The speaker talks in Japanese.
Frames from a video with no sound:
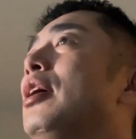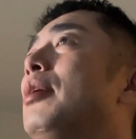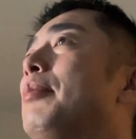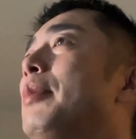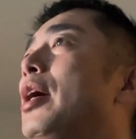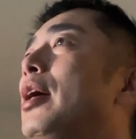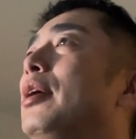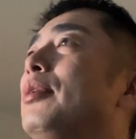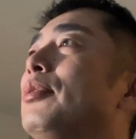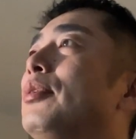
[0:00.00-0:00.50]

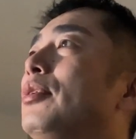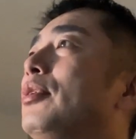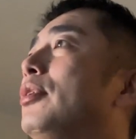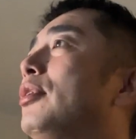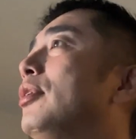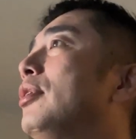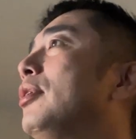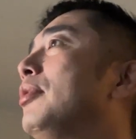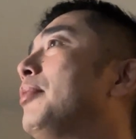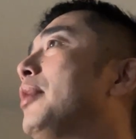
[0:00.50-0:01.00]
まああ
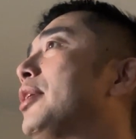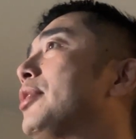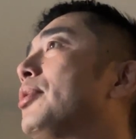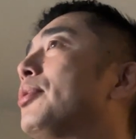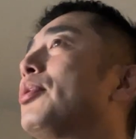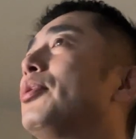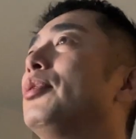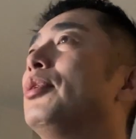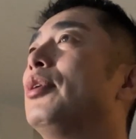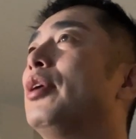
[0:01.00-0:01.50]
のまあ、
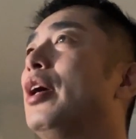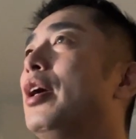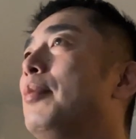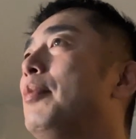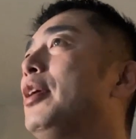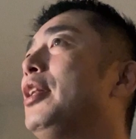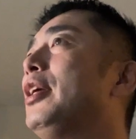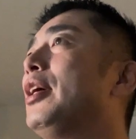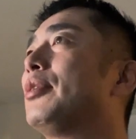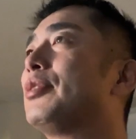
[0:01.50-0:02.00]
外の
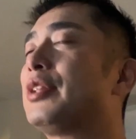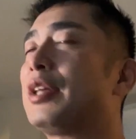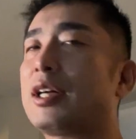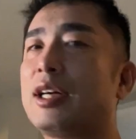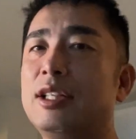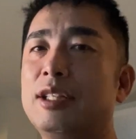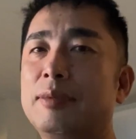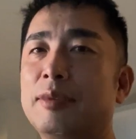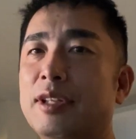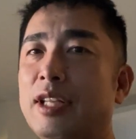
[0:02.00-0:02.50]
メディアの世
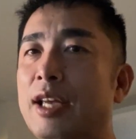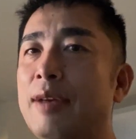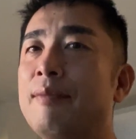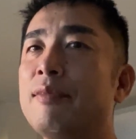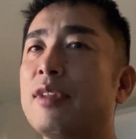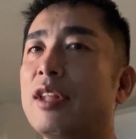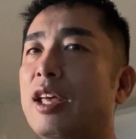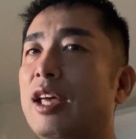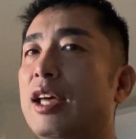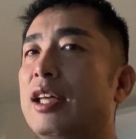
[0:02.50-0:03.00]
界にもね、
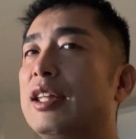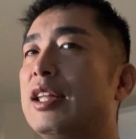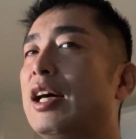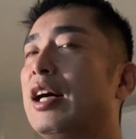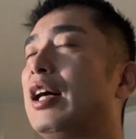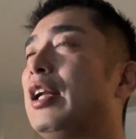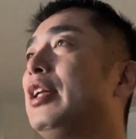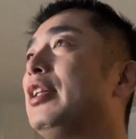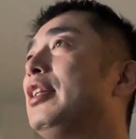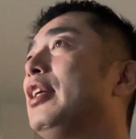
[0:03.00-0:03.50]

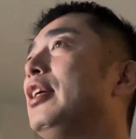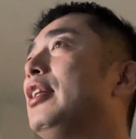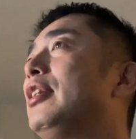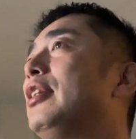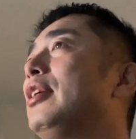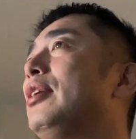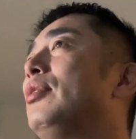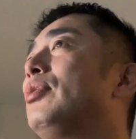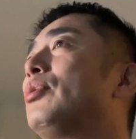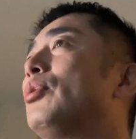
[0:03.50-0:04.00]
えー、流れていっ
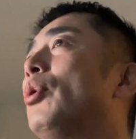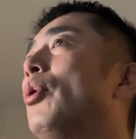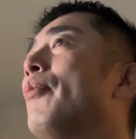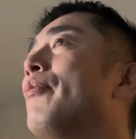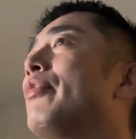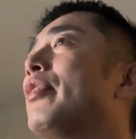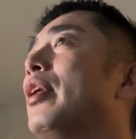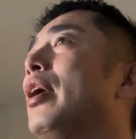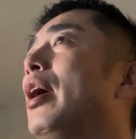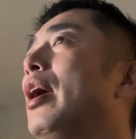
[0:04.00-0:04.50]
てると、